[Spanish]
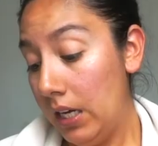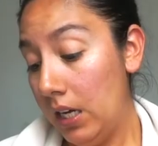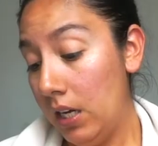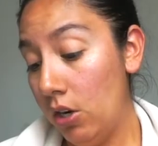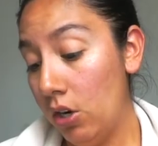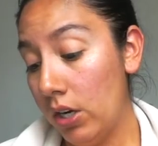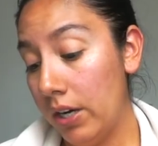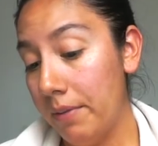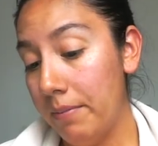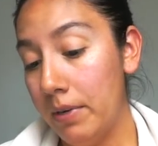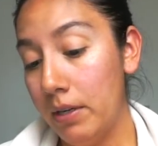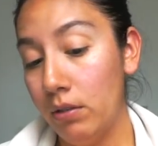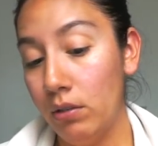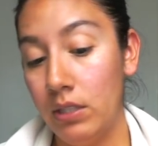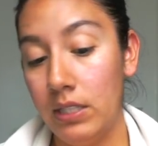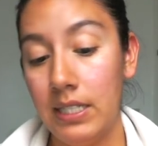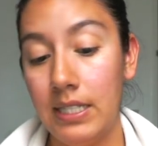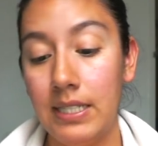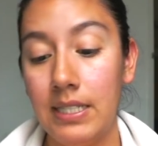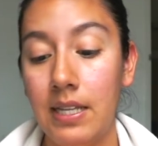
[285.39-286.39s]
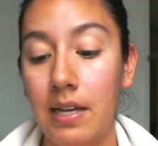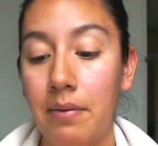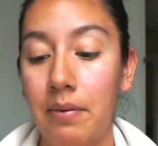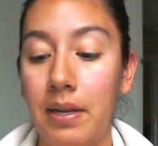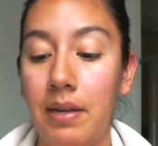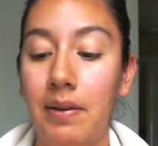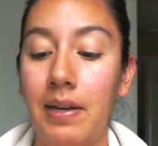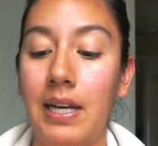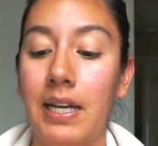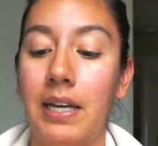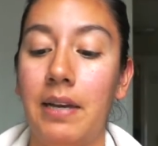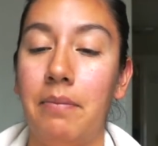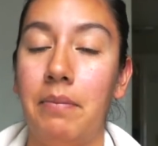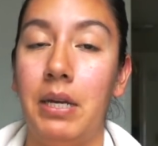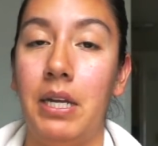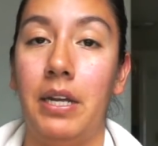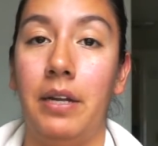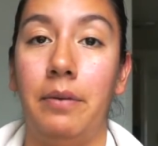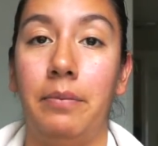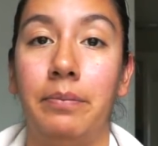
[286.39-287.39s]
Y lo que me gusta de esta Biblia que
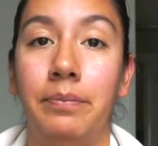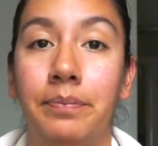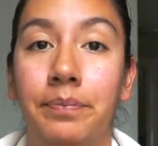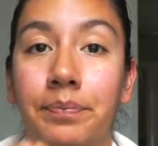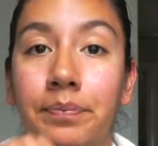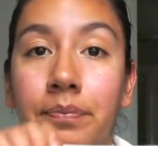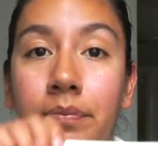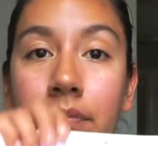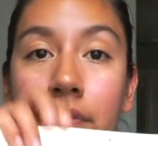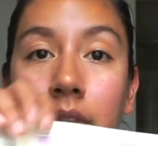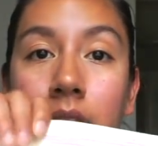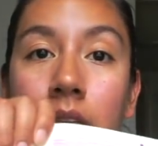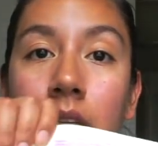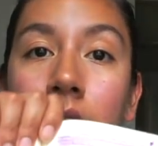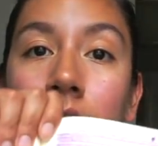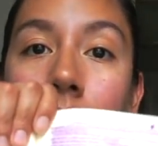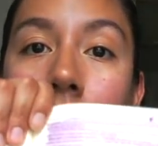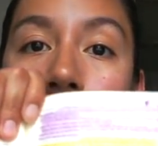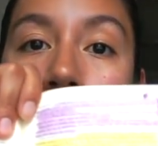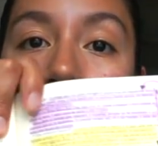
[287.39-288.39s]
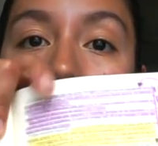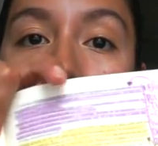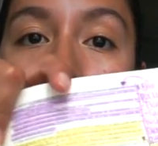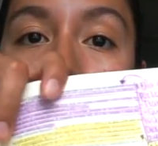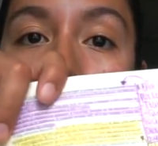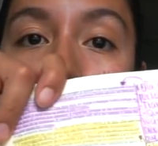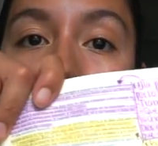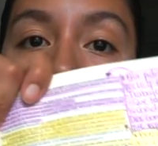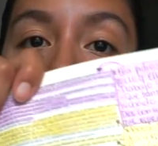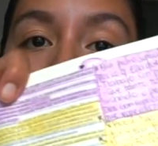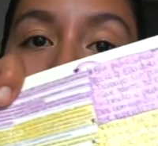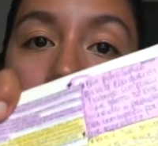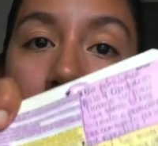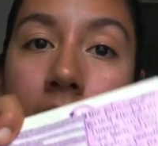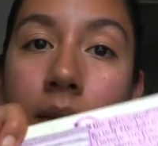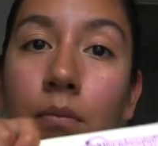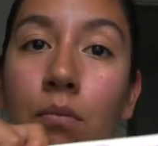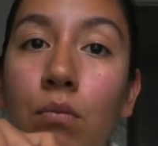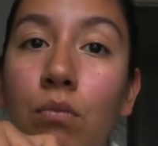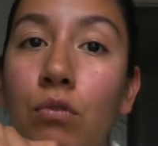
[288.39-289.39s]
miren, tiene
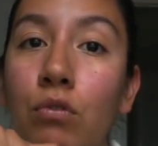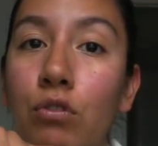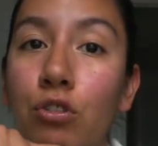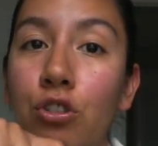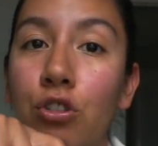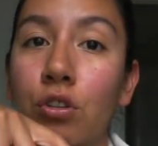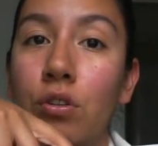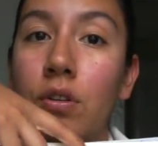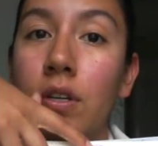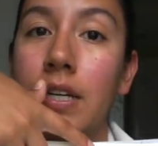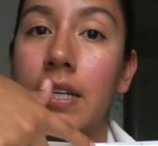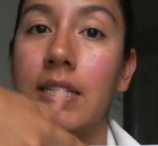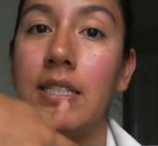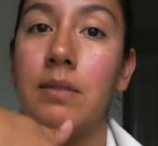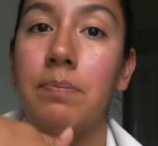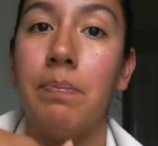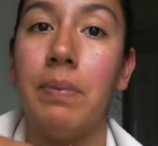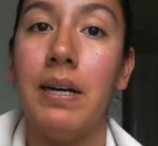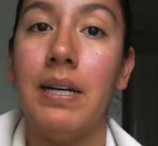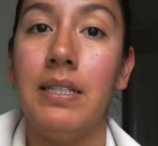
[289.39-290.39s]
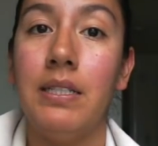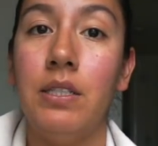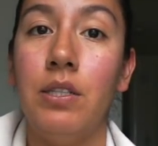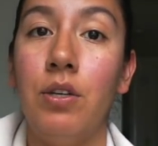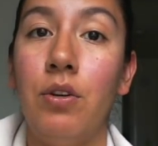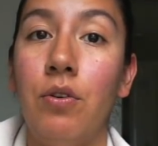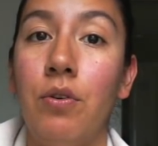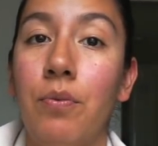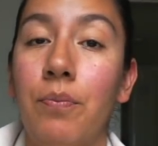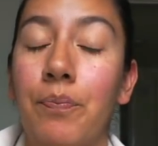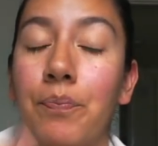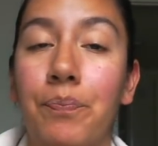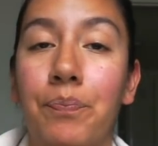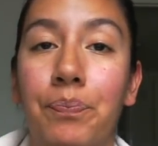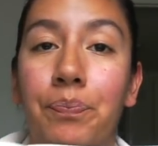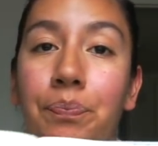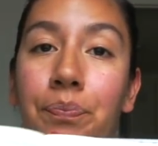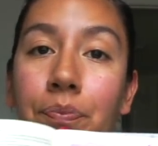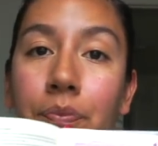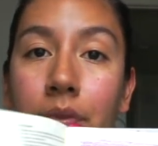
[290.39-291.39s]
aquí mucho espacio,
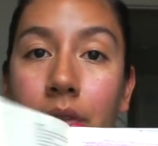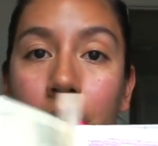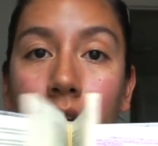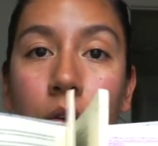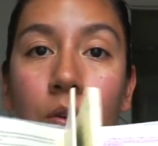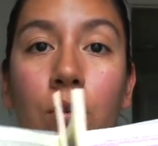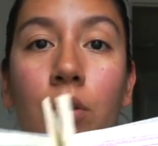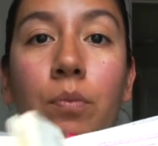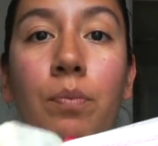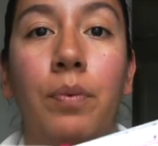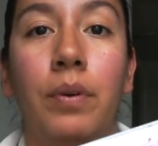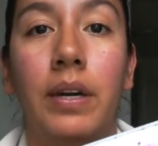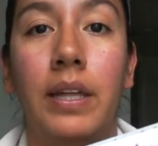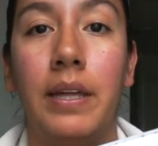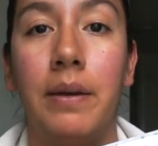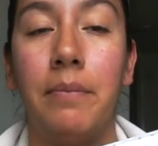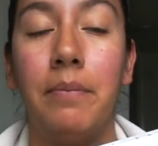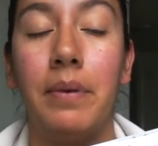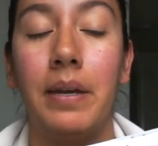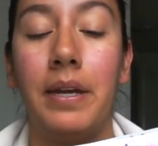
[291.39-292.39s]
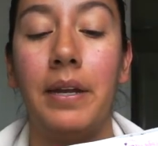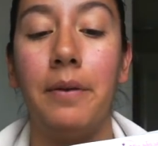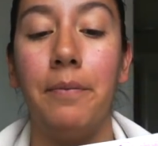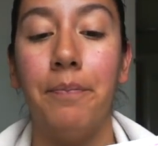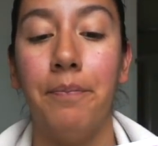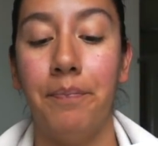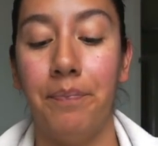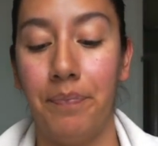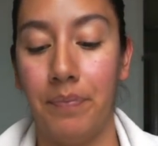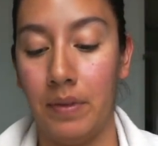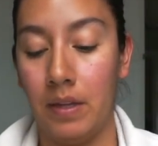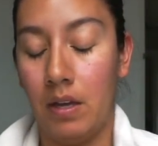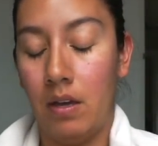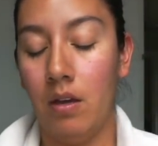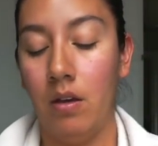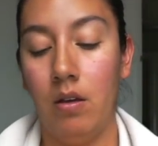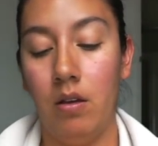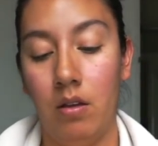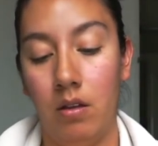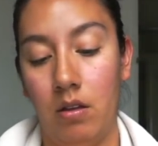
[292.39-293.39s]
como pueden ver
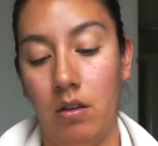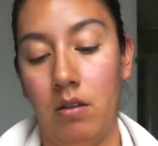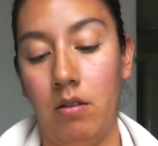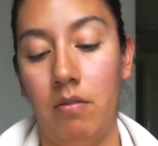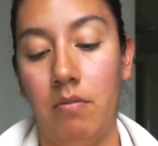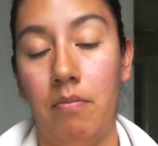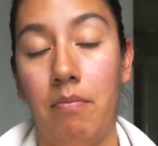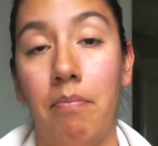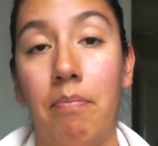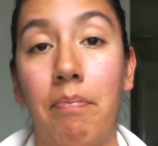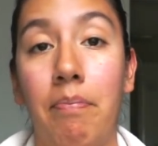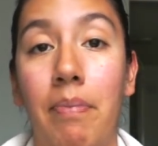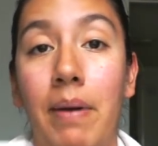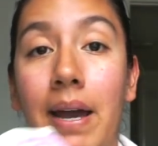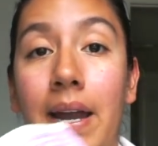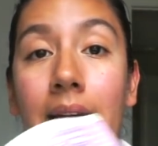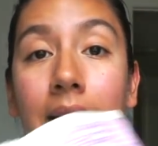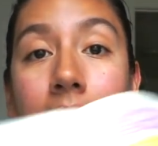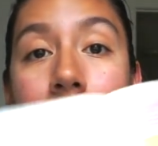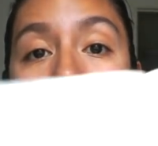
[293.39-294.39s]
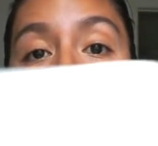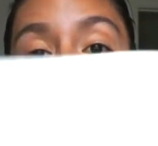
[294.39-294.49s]
para que